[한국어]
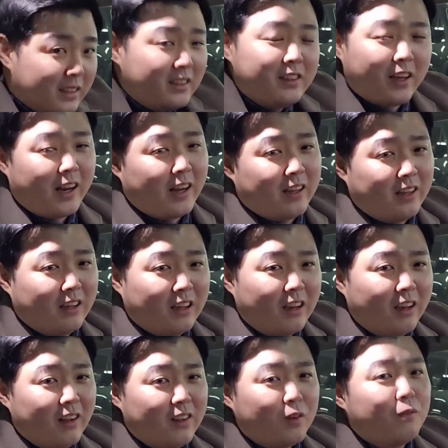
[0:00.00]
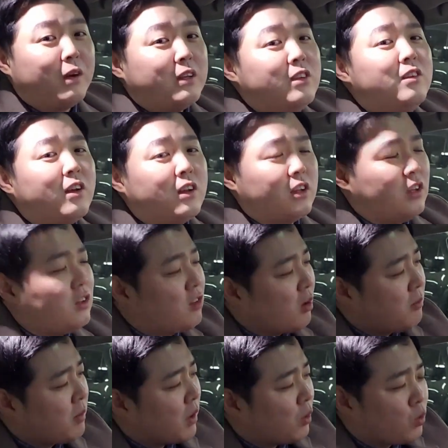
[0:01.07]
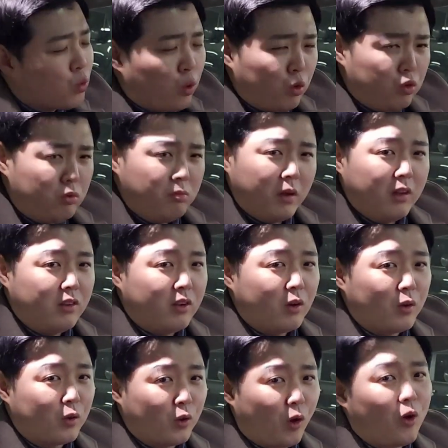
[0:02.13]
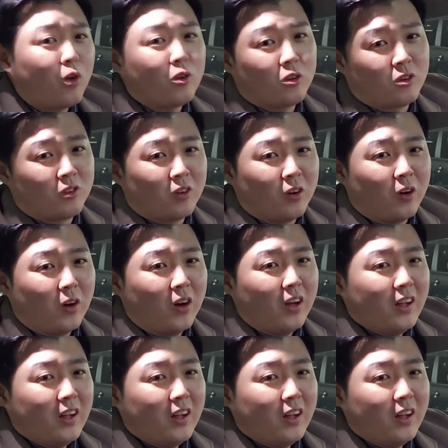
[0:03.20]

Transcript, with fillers: 이 차량이 정말 이제는 이천만 원 초중반대로 떨어졌어요.